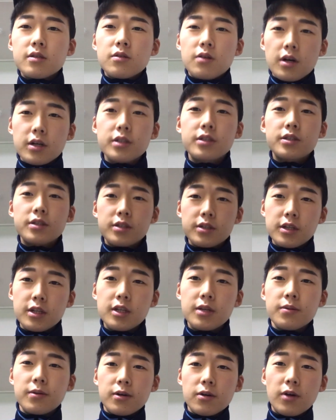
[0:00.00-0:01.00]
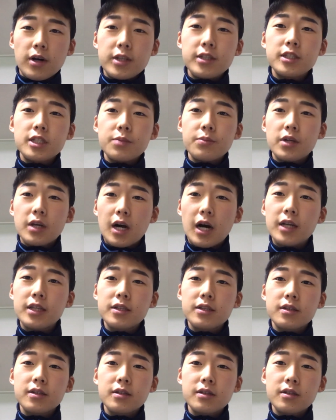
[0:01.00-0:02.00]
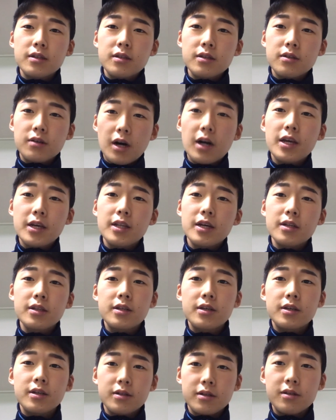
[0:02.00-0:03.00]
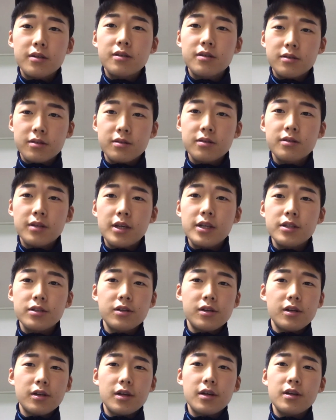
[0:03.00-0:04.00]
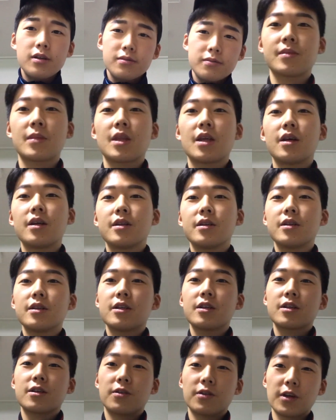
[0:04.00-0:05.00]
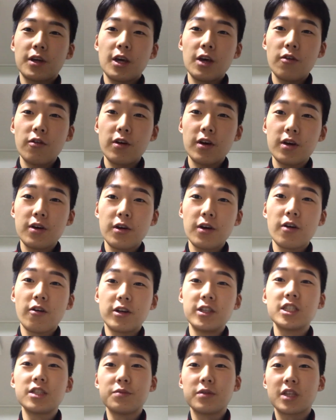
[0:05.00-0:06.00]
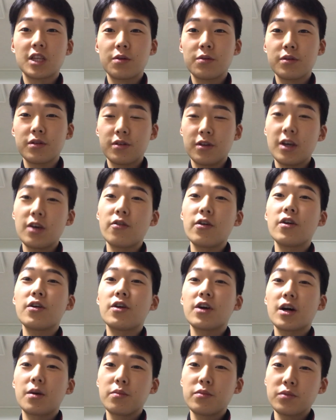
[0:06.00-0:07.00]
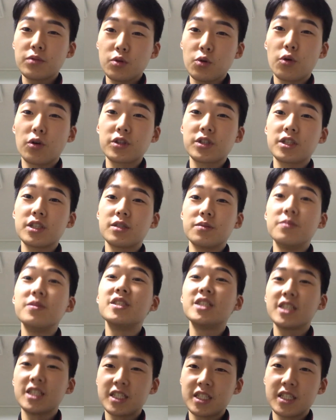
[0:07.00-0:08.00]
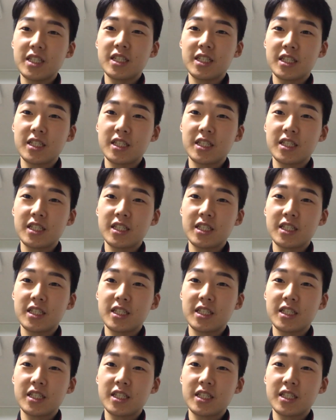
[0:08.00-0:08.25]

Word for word: 확실히 뭐 관심이 가는 것 같긴 하네. 어, 내 네, 인정할게. 그렇게 해외여행 관심 있다면 해외여행하면 또 역시 음식이지.